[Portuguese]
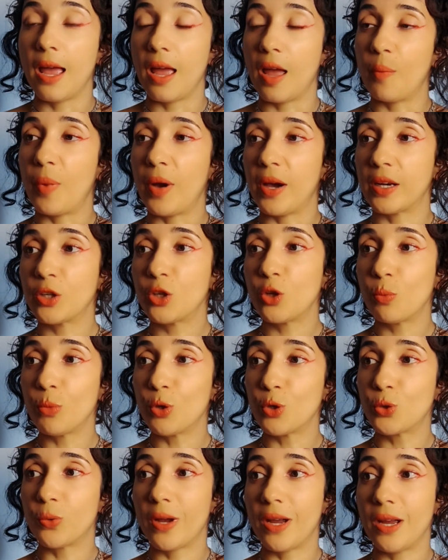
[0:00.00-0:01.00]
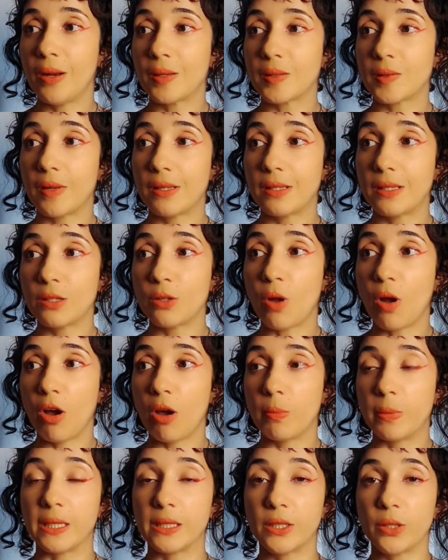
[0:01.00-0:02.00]
Repara que o meu joelho às vezes
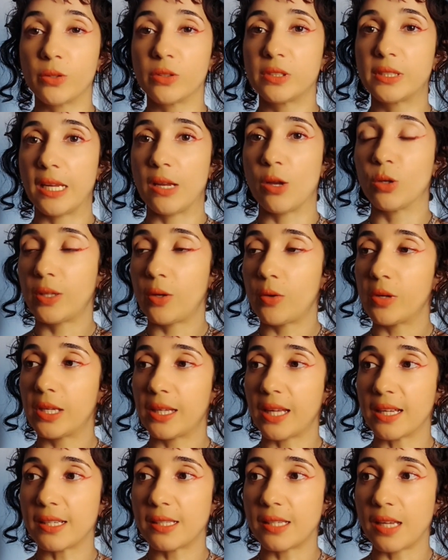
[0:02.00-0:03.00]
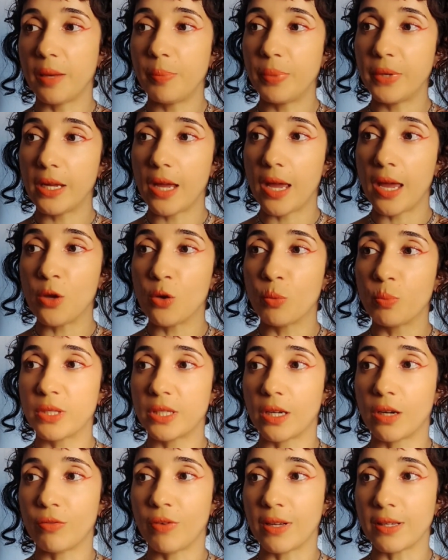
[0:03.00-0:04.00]
dobra, então eu, eu tenho que estar tá sempre em
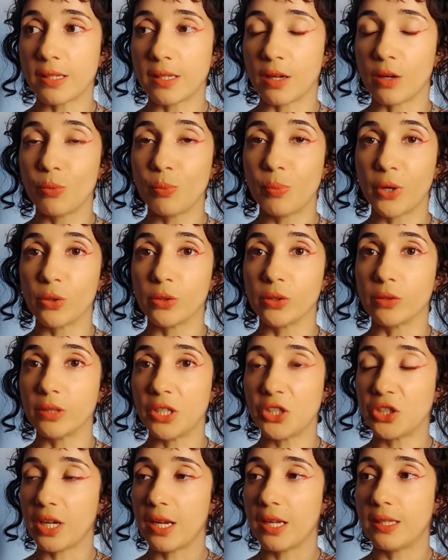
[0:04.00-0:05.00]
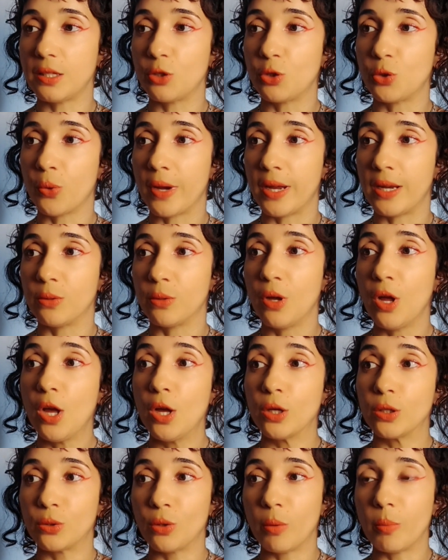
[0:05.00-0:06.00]
observação para eu não deixar esse joelho
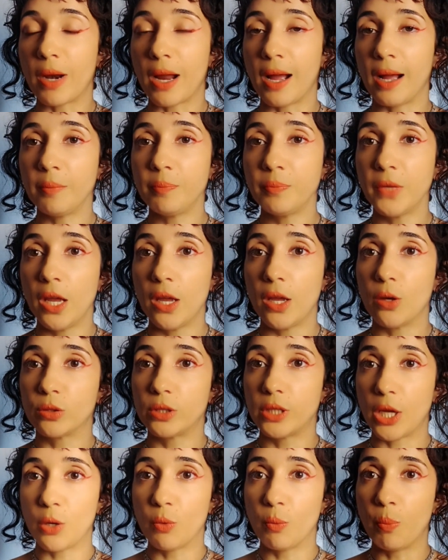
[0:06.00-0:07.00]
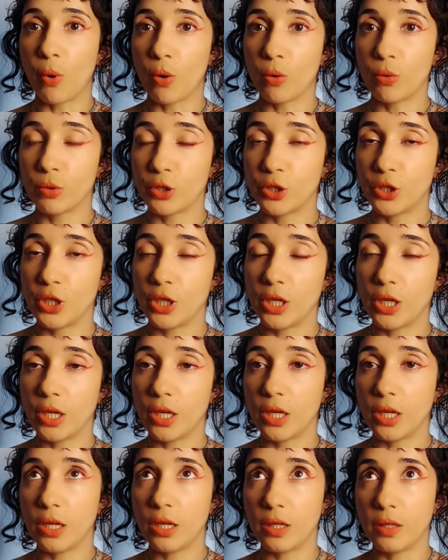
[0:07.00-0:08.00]
dobrar. Eu tenho um pouco
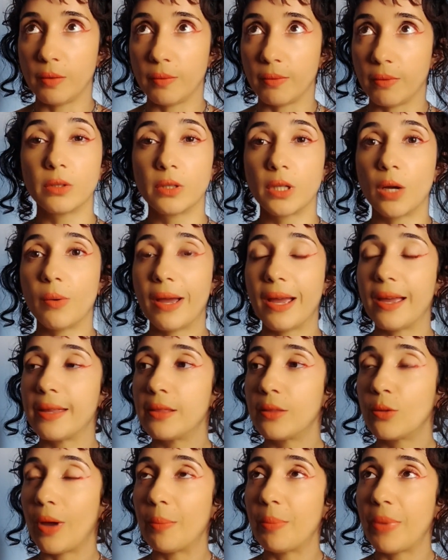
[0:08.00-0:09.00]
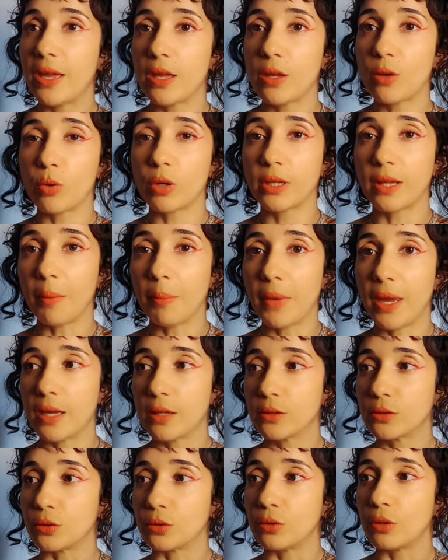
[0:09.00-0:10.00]
de não é não é bem
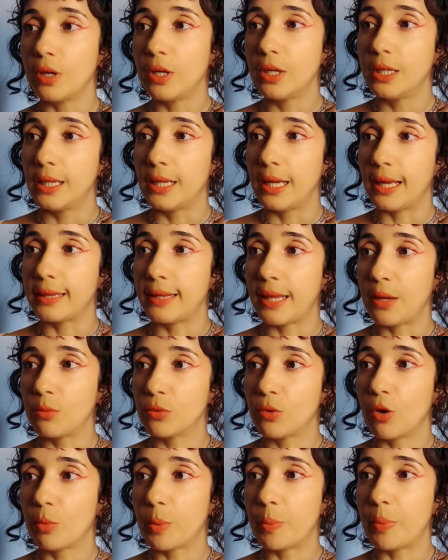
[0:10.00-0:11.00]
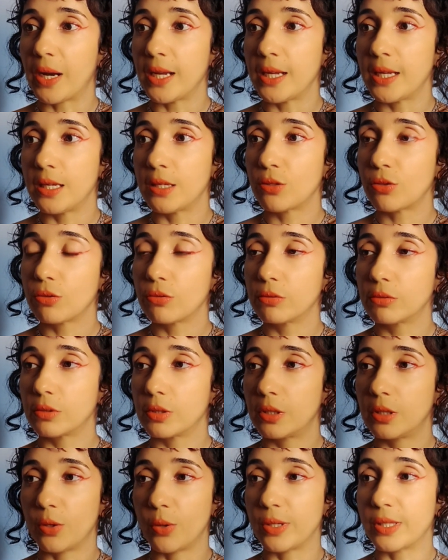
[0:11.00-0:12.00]
encurtamento, é, tem um nome para isso
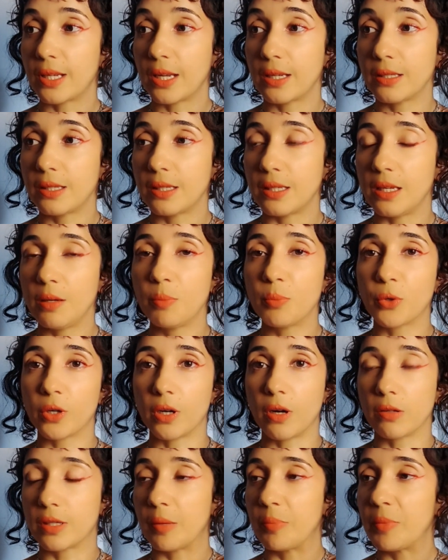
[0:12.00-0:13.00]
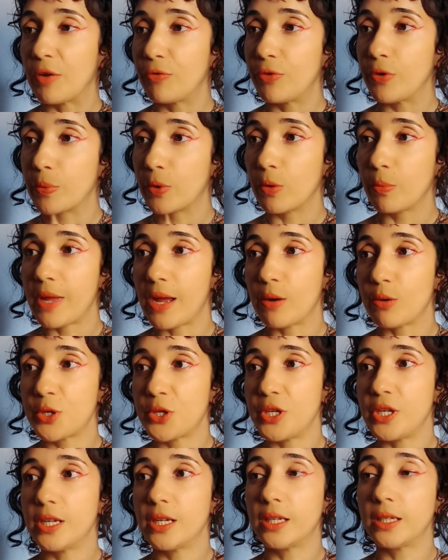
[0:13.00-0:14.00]
que eu esqueci por causa da minha
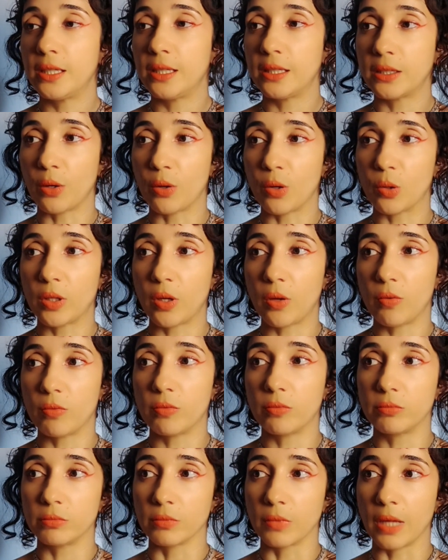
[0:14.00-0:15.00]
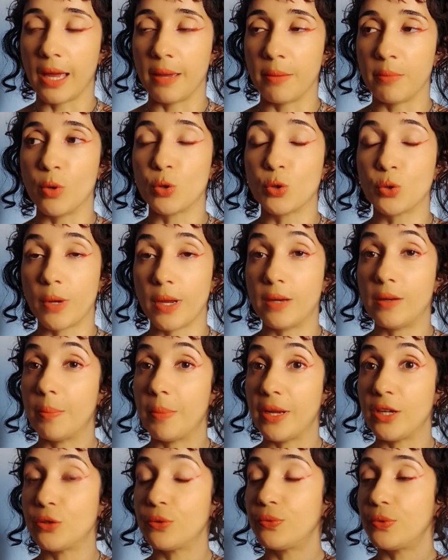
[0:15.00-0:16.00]
fibromialgia, então eu tenho um, é, meu joelho é
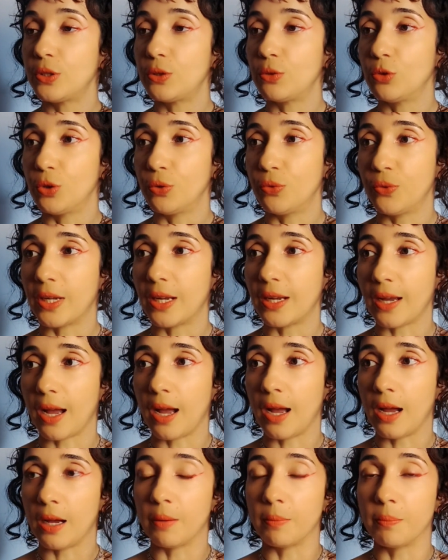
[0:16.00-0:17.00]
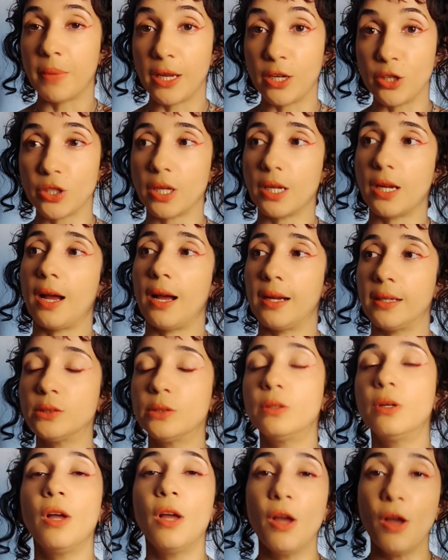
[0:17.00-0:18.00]
bem difícil de ficar bem esticado,
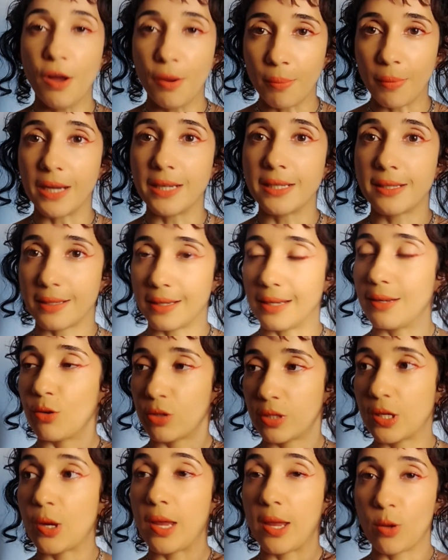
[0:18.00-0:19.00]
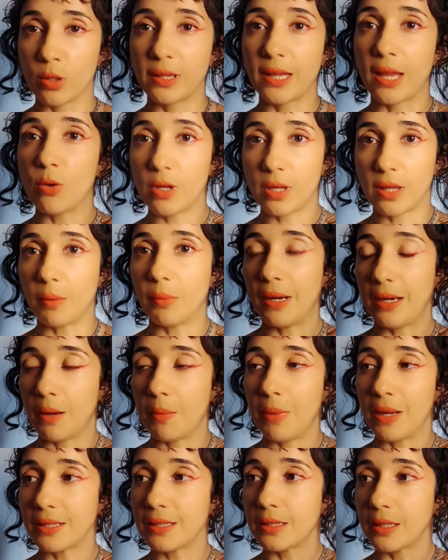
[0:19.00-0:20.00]
mas eu, eu tenho que trabalhar
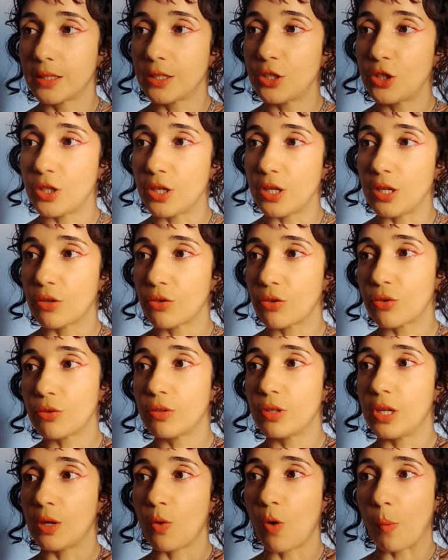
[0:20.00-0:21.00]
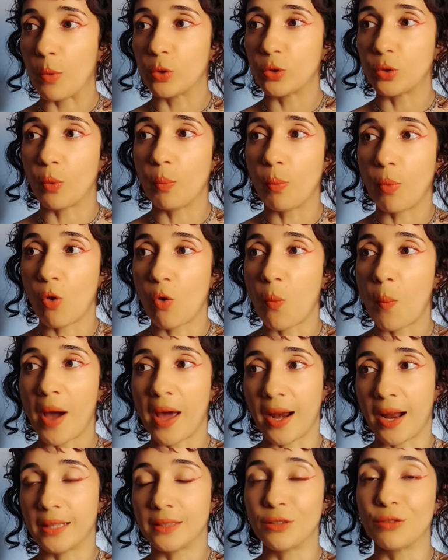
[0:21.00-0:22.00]
bastante isso e como eu estou um pouco
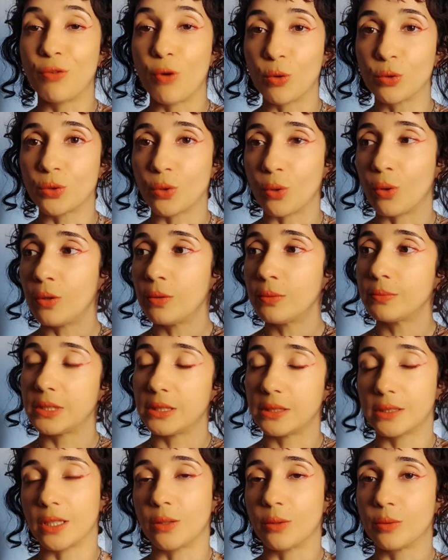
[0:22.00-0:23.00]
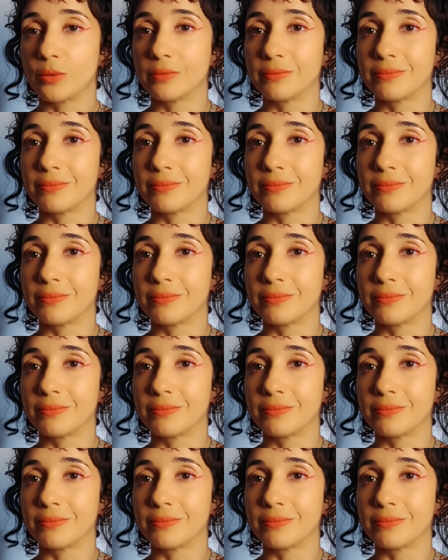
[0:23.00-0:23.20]
parada, voltou, então